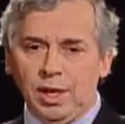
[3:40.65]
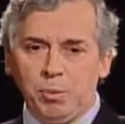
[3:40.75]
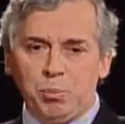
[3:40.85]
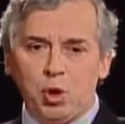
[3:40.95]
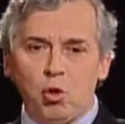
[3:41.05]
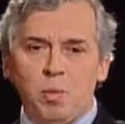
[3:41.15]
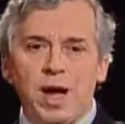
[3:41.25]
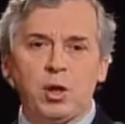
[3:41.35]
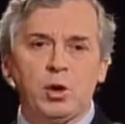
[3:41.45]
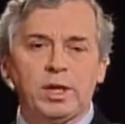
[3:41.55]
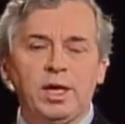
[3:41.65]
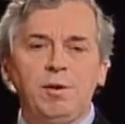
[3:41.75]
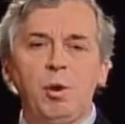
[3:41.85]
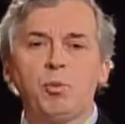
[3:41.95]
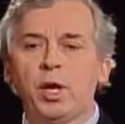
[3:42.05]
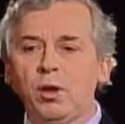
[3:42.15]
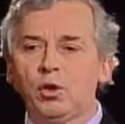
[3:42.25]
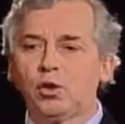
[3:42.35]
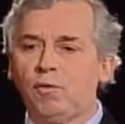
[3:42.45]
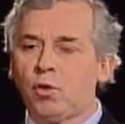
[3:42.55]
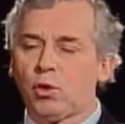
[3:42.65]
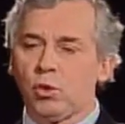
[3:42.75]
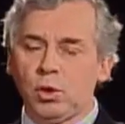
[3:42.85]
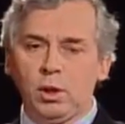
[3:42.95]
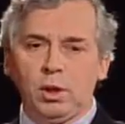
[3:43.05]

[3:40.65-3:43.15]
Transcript: preocuparnos? ¿En qué debemos poner nuestro foco?